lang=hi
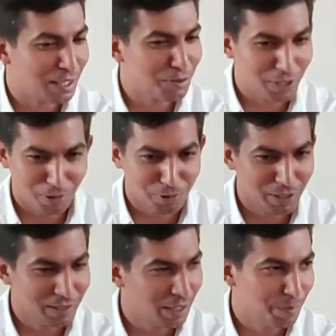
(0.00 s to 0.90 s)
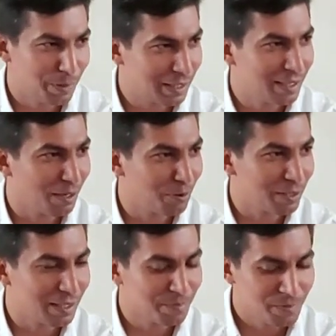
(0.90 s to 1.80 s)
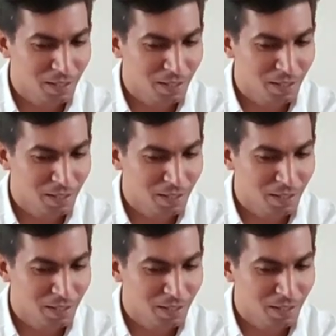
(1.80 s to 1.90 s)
हज़ारों सालों से यही प्रक्रिया हो रही है